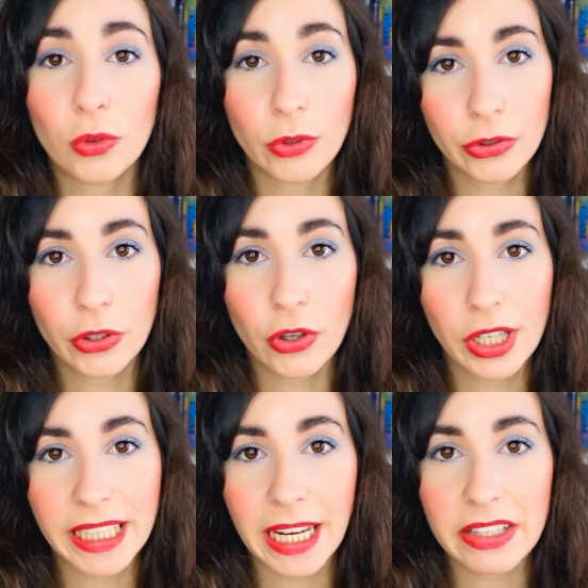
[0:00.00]

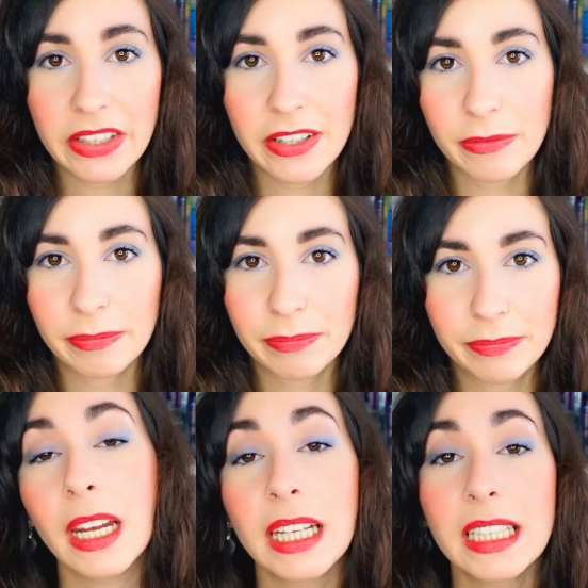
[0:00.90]
234.
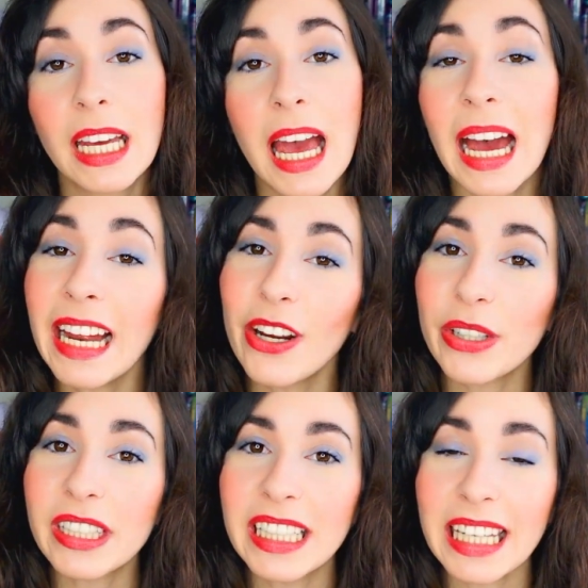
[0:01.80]

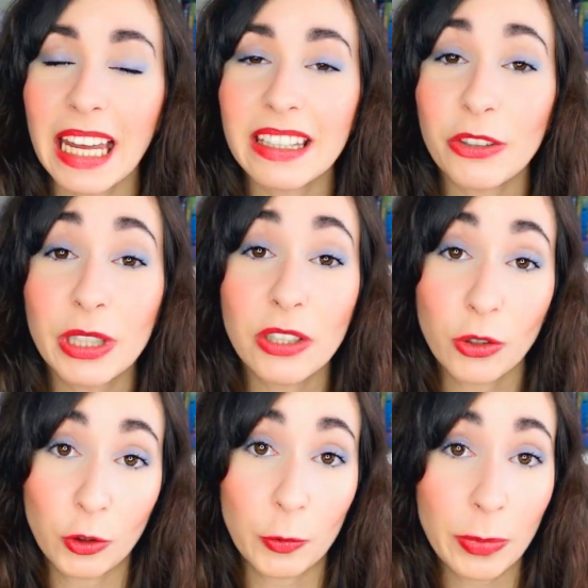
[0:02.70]
Alors c'est une carte qui
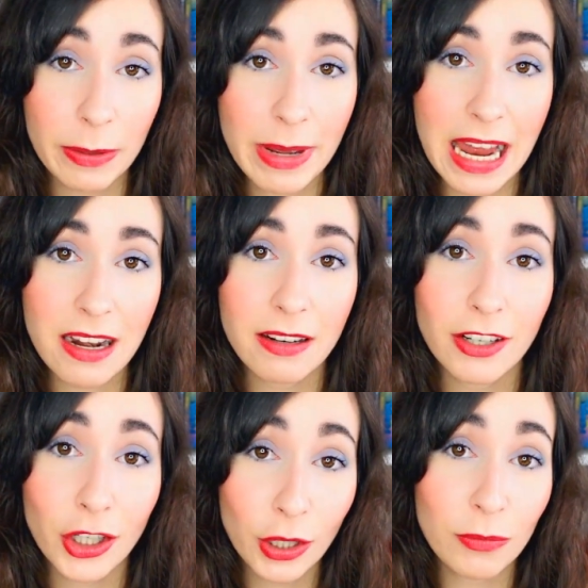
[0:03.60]
coûte pas mal.
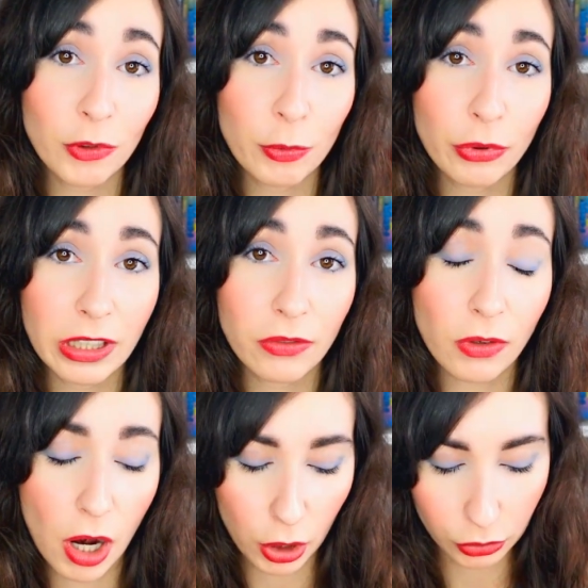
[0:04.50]
Comme vous pouvez le
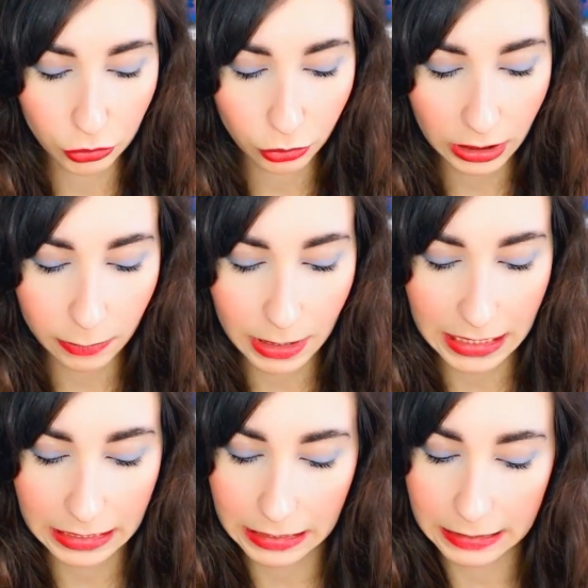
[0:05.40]
voir sur
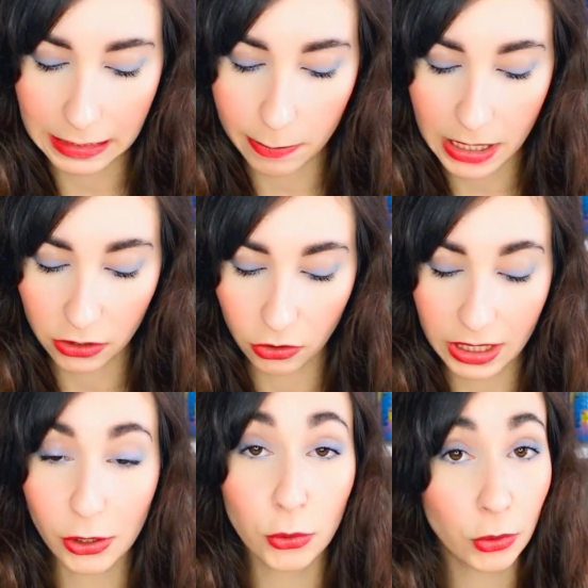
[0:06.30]
eBay, ça part dans
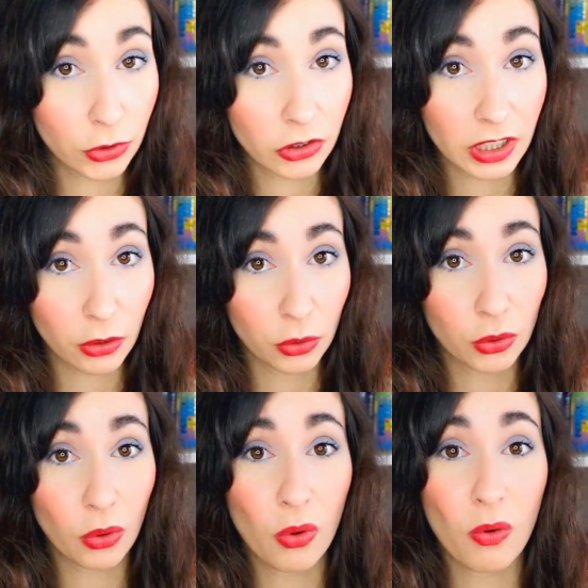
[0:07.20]
les
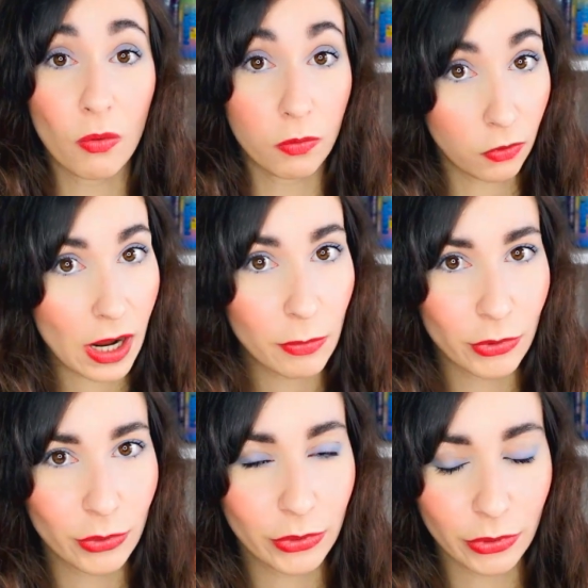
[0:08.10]
250 euros voire
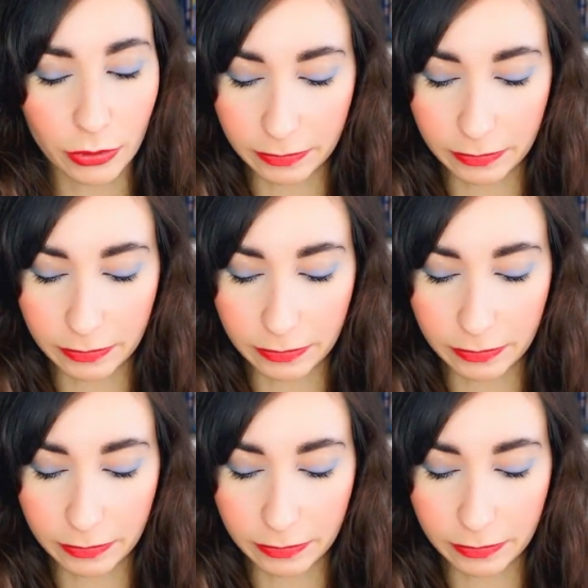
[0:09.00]
plus.